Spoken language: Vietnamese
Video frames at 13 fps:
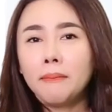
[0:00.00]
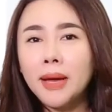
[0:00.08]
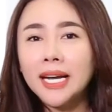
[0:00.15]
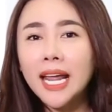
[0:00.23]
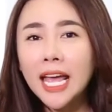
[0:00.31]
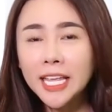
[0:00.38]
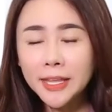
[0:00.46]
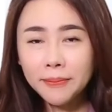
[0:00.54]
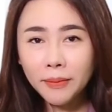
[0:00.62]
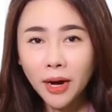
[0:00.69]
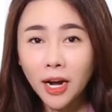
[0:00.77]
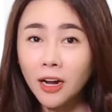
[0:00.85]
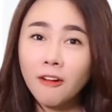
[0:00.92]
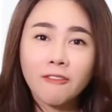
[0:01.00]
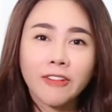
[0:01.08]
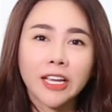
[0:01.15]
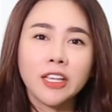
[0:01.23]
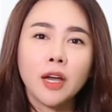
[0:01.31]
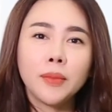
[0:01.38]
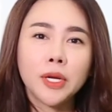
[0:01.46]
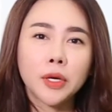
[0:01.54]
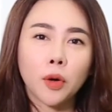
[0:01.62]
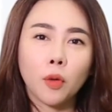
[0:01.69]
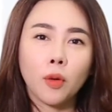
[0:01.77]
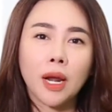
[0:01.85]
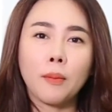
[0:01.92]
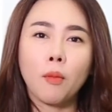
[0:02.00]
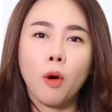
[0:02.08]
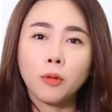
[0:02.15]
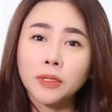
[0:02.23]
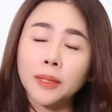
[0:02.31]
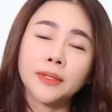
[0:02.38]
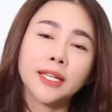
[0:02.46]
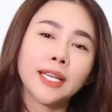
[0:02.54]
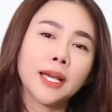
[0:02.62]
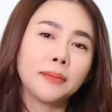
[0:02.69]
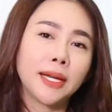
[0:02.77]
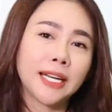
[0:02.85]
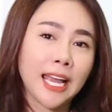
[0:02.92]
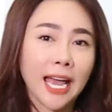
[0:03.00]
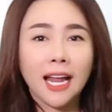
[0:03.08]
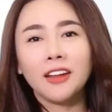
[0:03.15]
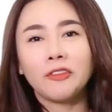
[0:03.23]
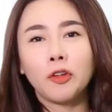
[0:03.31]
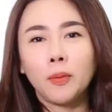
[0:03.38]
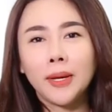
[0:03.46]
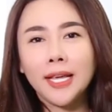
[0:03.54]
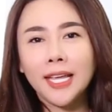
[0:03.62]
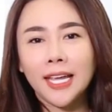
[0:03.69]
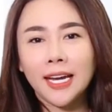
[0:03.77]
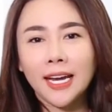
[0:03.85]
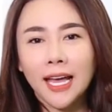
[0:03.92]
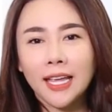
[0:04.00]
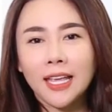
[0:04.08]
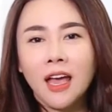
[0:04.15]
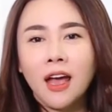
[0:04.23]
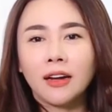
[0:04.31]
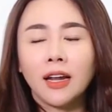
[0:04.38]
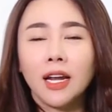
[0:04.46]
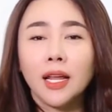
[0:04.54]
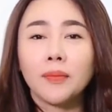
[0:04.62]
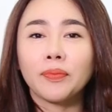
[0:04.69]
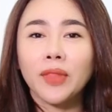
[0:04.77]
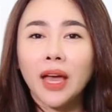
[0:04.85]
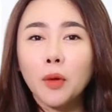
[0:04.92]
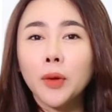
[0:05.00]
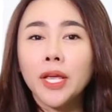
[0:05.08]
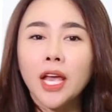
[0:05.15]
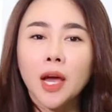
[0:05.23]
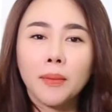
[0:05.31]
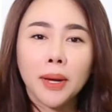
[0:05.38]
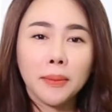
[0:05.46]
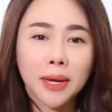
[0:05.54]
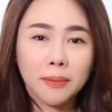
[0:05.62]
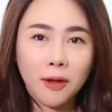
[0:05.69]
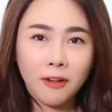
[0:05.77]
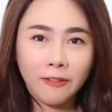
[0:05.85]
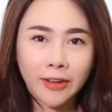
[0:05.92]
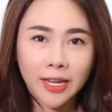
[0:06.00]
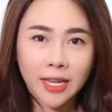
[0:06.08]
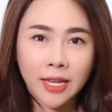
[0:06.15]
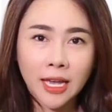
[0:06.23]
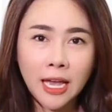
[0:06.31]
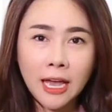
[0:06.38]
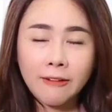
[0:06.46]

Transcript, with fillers: Bệnh gan nhiễm mỡ không phải do bia rượu là một trong những căn bệnh khá là phổ biến hiện nay. Nó làm tăng nguy cơ mắc bệnh béo phì